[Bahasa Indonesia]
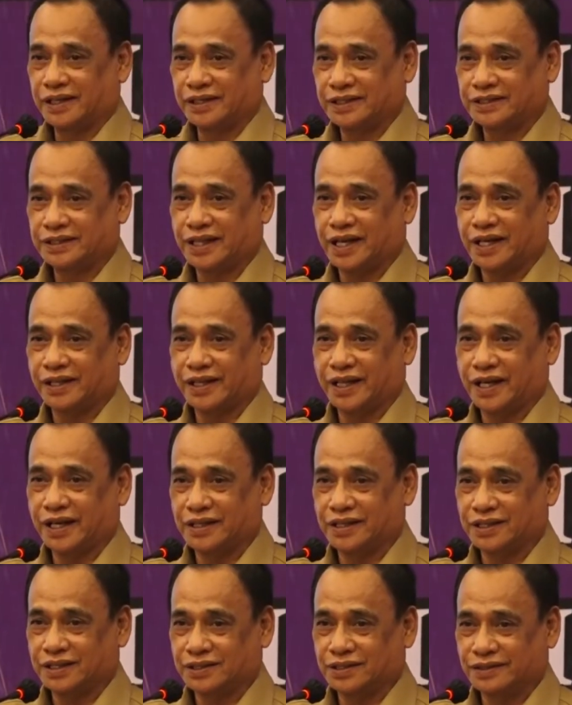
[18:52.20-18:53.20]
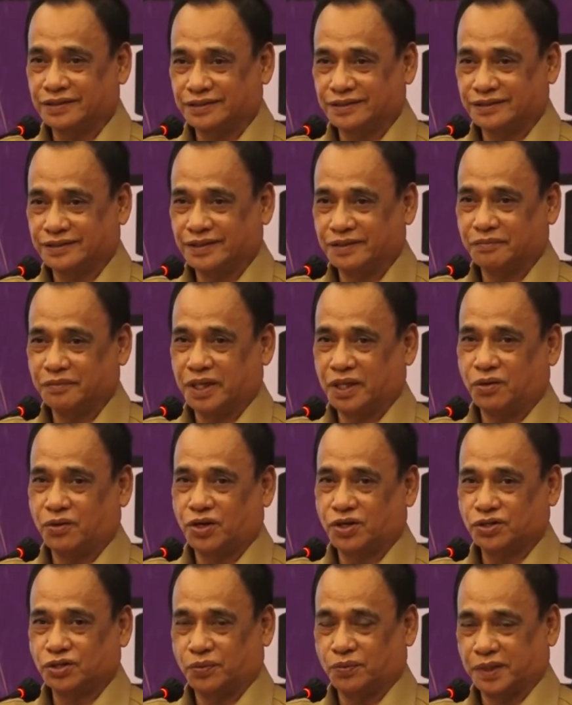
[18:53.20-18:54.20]
nanti secara teknis pada
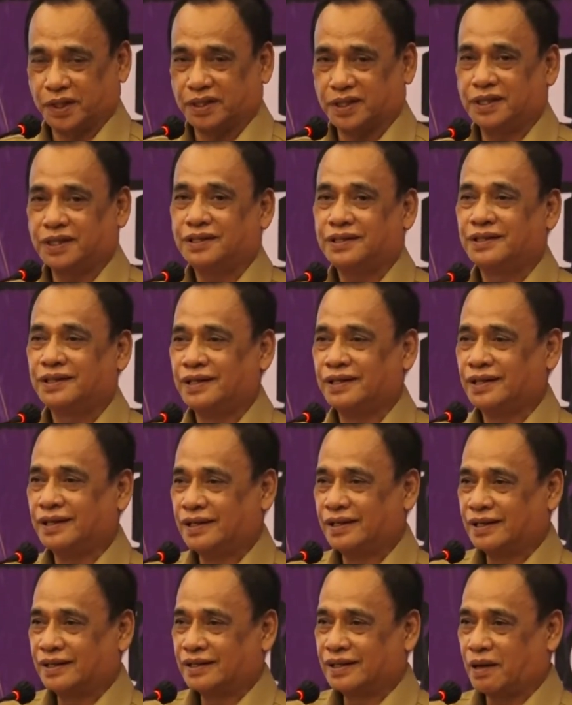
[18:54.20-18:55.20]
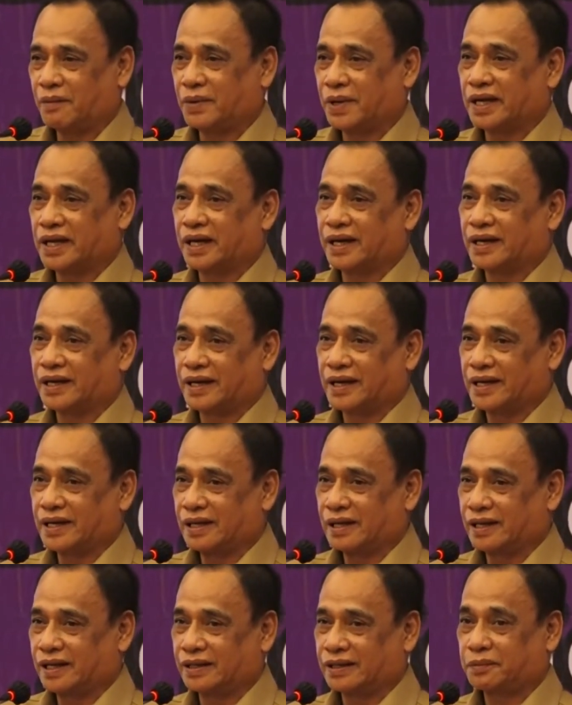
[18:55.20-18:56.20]
workshop ini, apa kira-kira
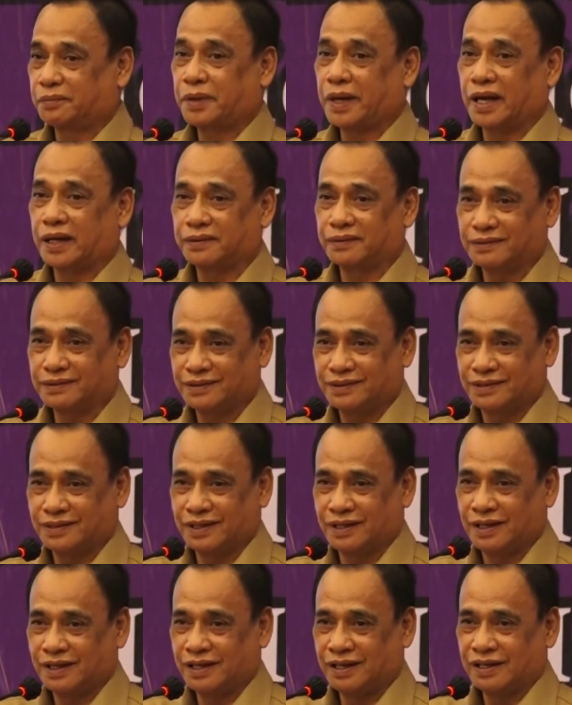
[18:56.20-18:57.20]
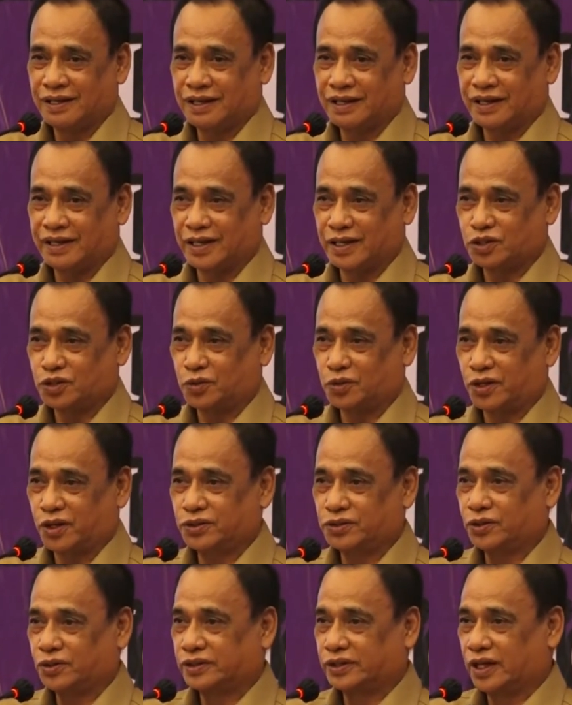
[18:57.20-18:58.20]
yang tepat? Karena
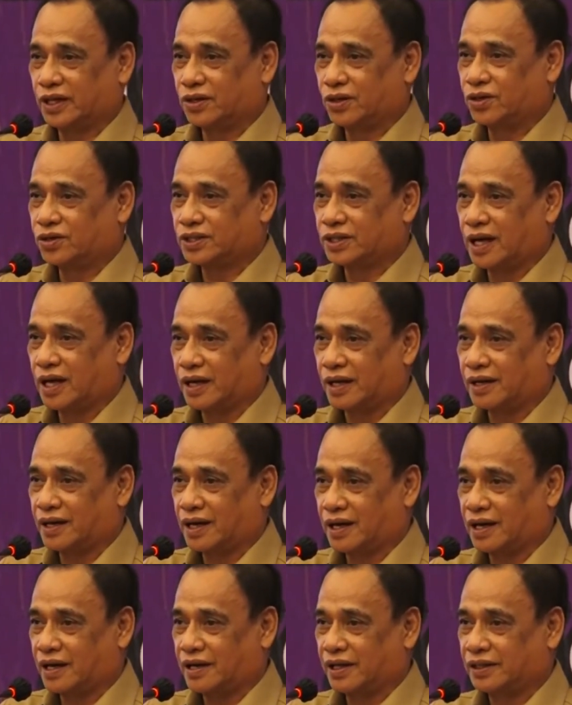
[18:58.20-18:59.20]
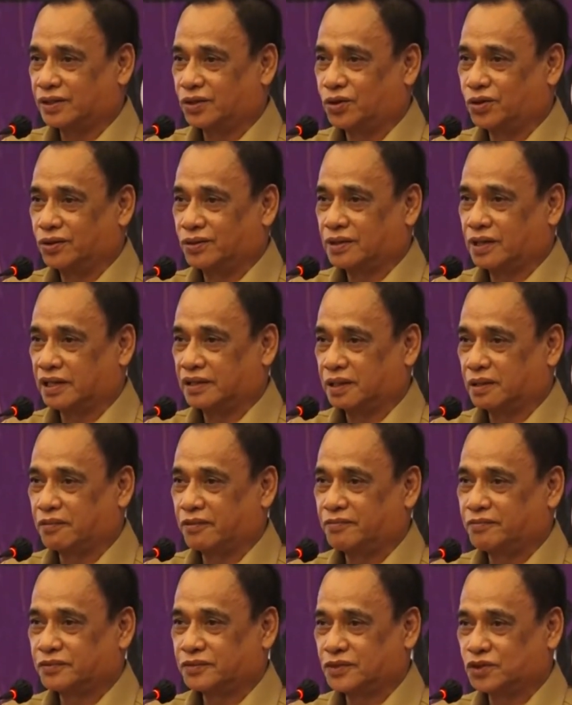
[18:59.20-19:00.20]
Sultan go seakan-akan hanya, hanya
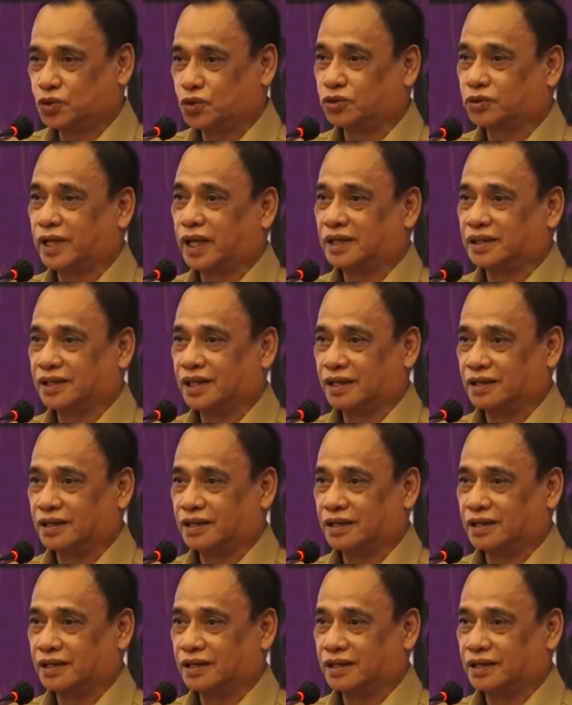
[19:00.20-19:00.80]
Solteng